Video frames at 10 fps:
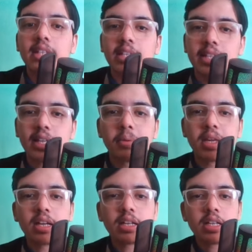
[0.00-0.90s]
दे दिया कि
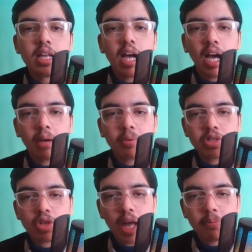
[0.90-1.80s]
भैया आपका
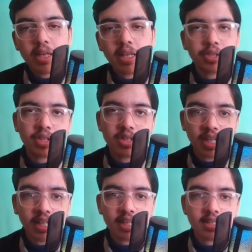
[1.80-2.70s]
जो एप्लीकेशन
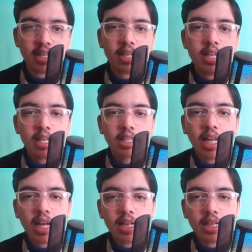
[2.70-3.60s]
स्टेटस है
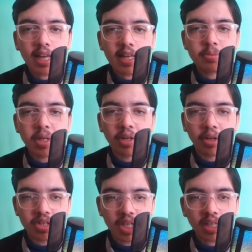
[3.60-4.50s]
दैट हैज बीन
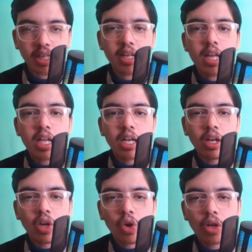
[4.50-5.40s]
रिजेक्टेड
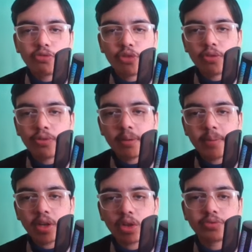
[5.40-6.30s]
नॉन
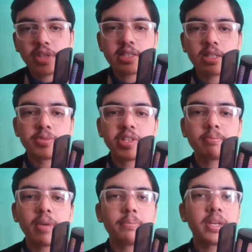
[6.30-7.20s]
फुलफिलमेंट ऑफ दी सब्जेक्ट
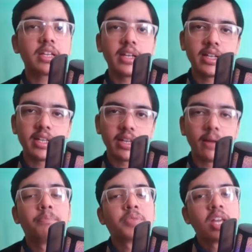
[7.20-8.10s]
मैपिंग
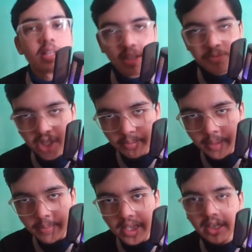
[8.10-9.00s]
क्राइटेरिया सब्जेक्ट
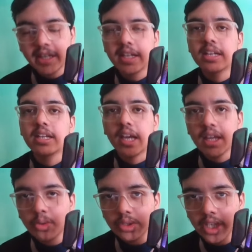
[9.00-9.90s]
मैपिंग क्राइटेरिया
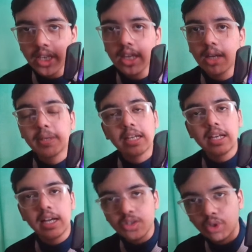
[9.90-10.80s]
यही होता है कि आपके
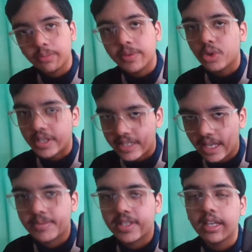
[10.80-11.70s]
क्लास ट्वेल्थ में जो
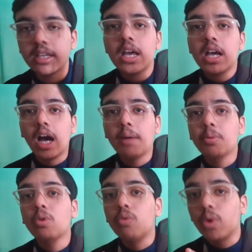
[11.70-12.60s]
एग्जाम्स हैं
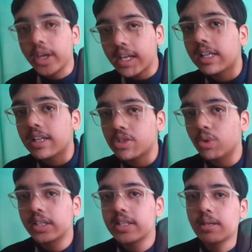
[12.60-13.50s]
आपको वही क्लास
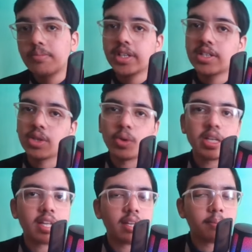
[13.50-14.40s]
ट्वेल्थ के सब्जेक्ट
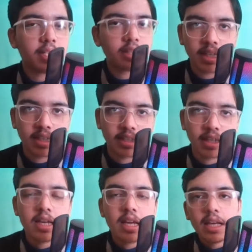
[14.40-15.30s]
सीयूटी के लिए भी देने
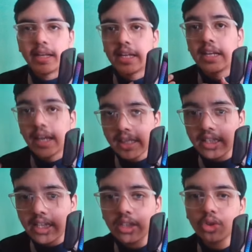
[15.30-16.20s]
थे लेकिन नहीं
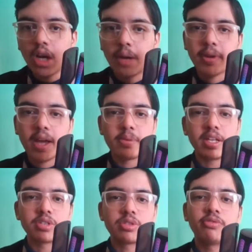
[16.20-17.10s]
दिए तो आपका
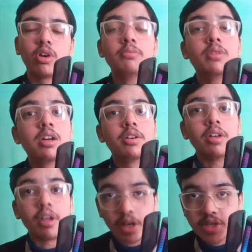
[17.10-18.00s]
एप्लीकेशन फॉर्म
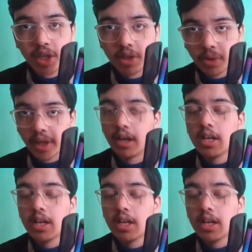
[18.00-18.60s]
रिजेक्ट हो गया